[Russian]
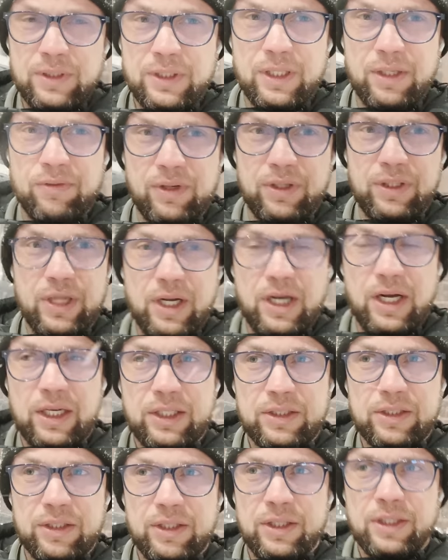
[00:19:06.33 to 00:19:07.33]
наверное,
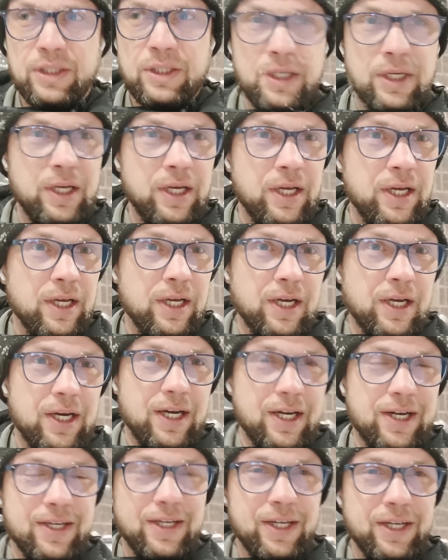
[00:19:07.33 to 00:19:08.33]
как-то
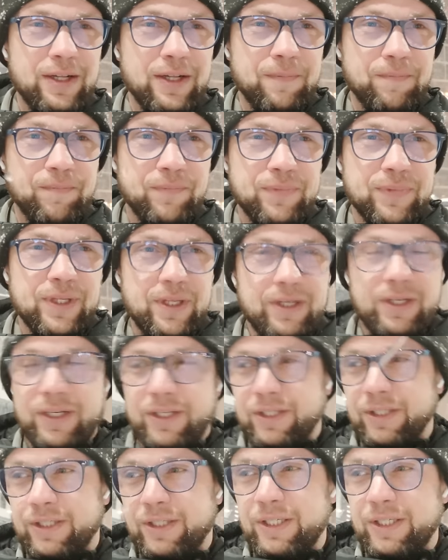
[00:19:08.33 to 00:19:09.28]
как э,